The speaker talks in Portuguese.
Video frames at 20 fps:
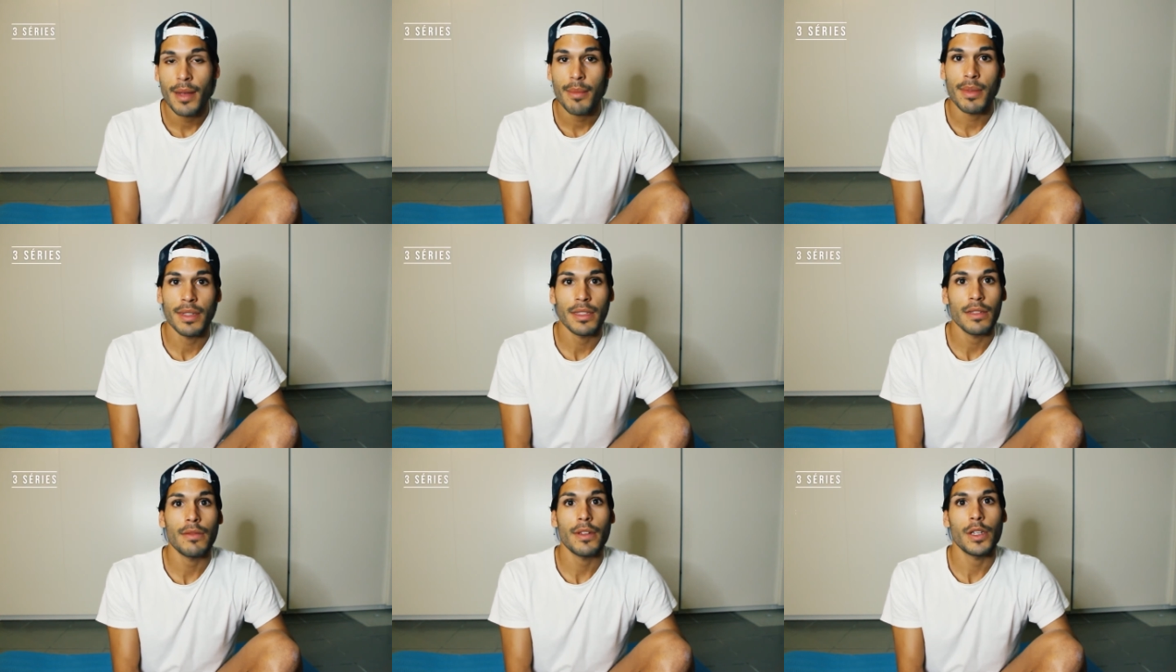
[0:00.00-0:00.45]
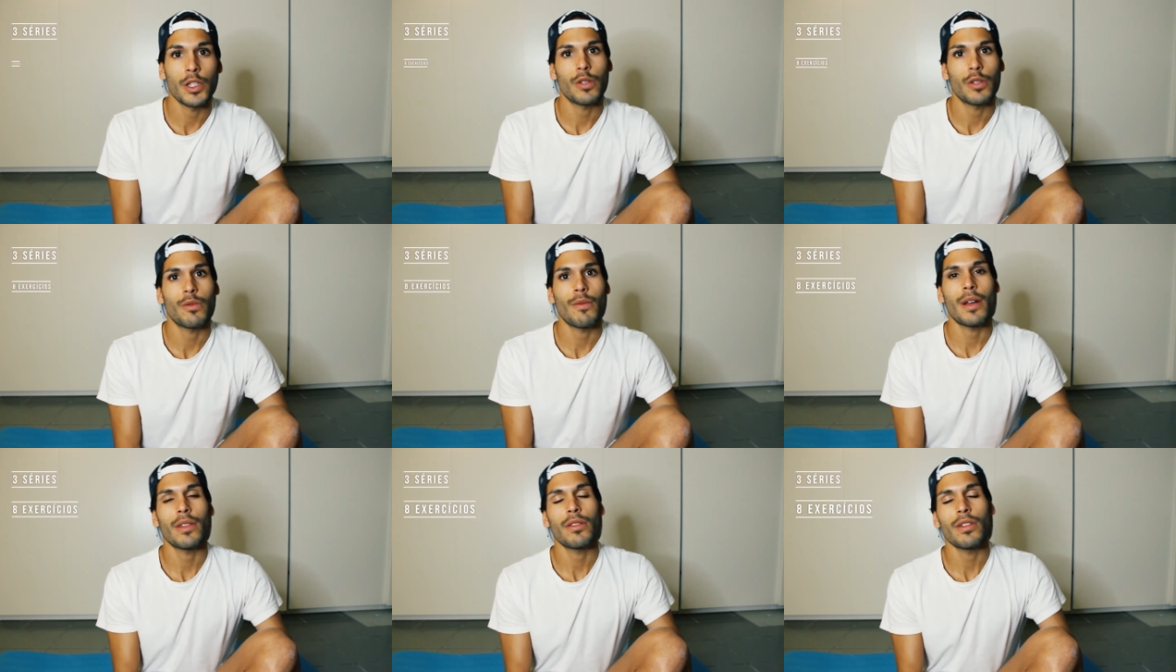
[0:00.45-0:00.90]
mas em vez de
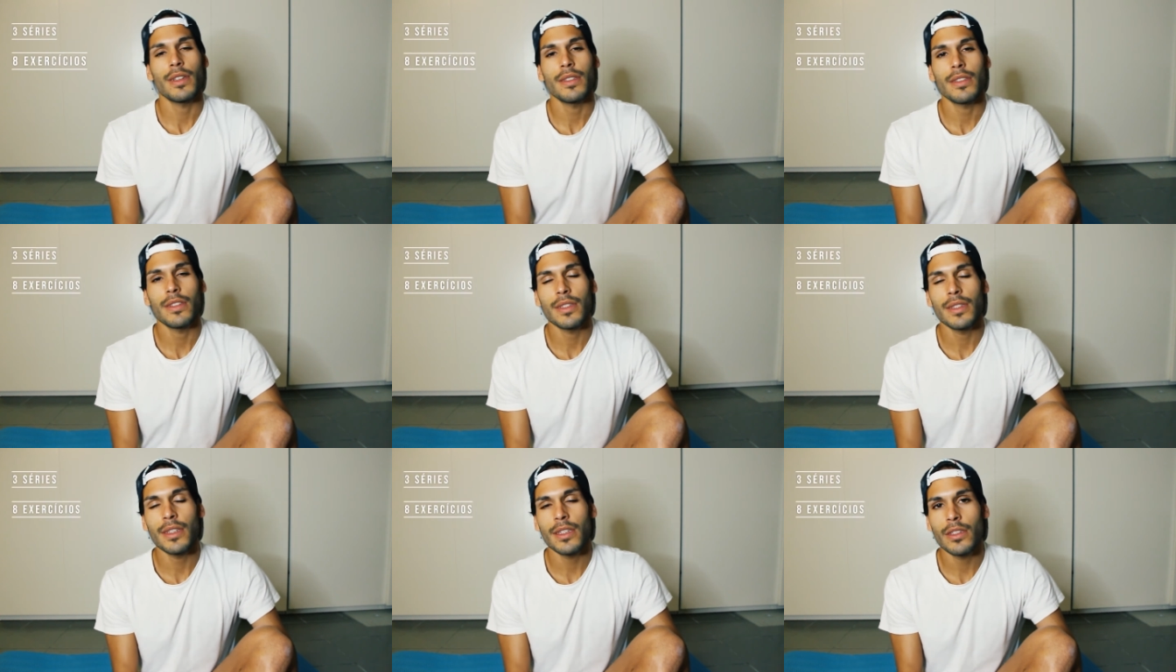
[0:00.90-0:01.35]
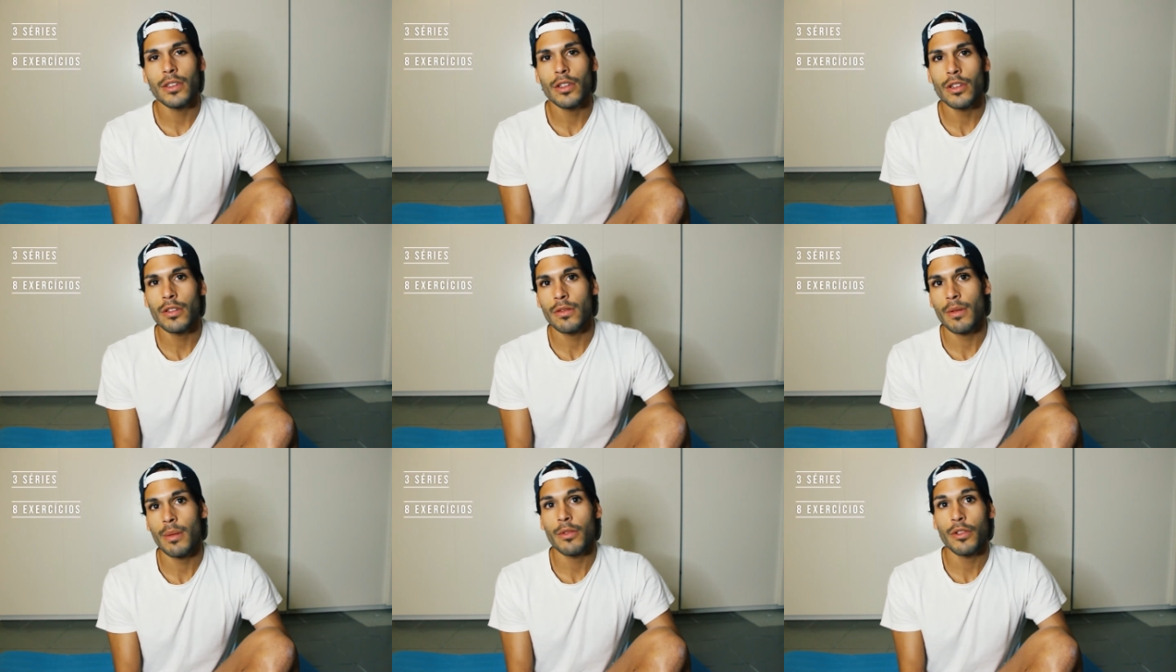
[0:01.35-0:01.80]
4
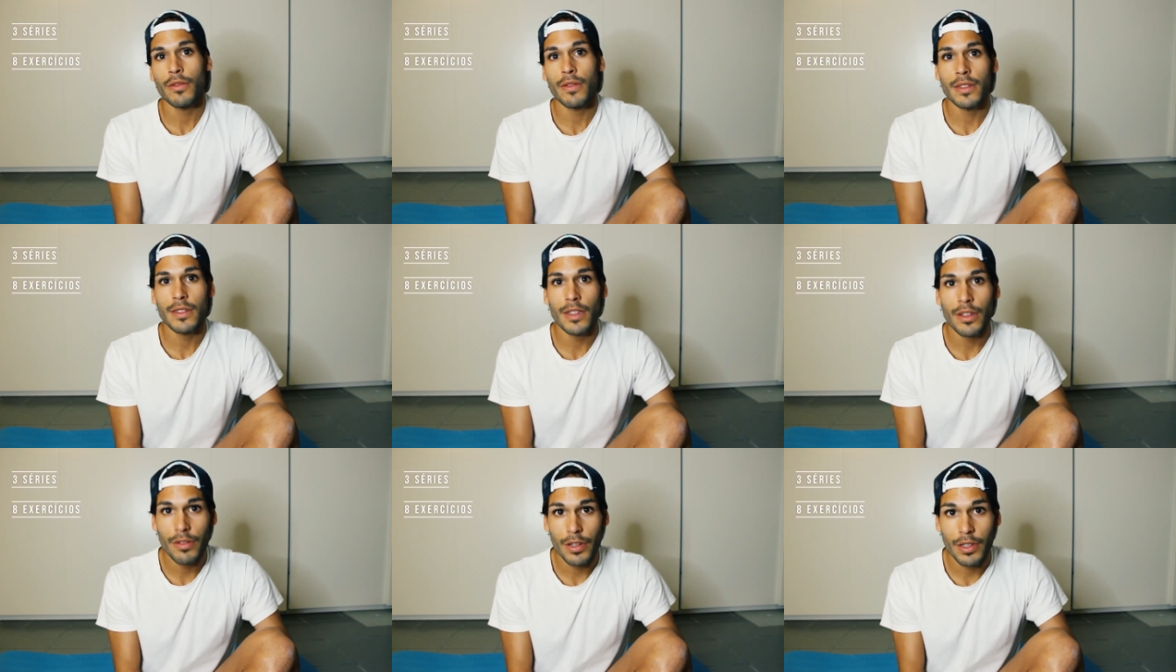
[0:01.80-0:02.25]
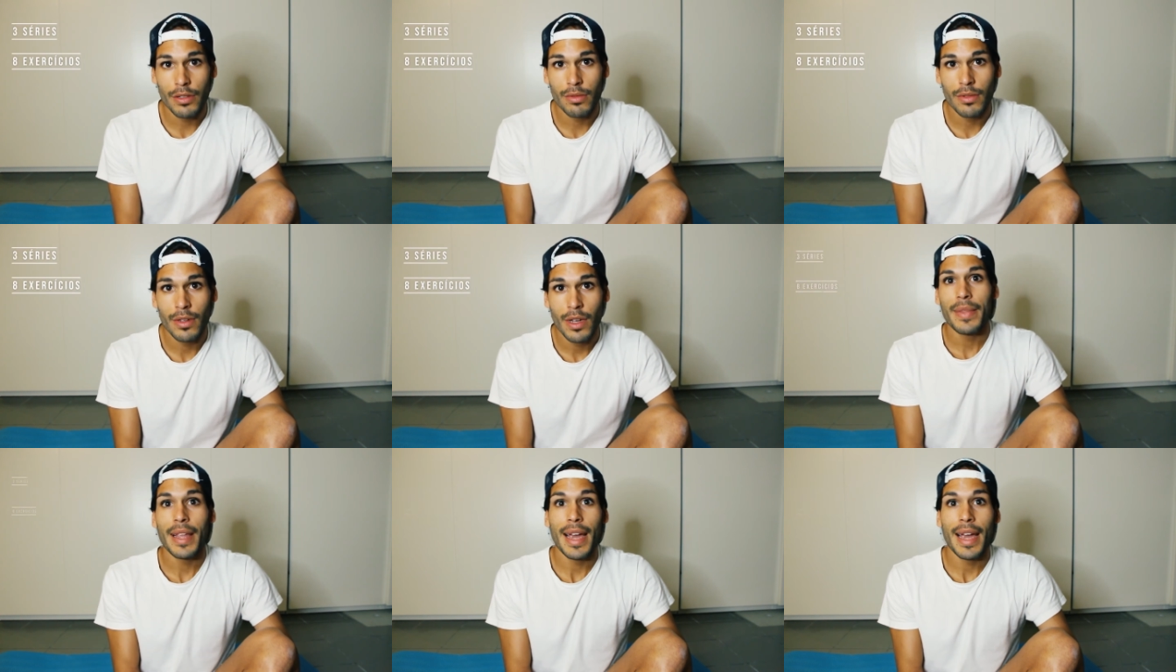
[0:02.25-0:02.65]
exercícios, vamos fazer 8.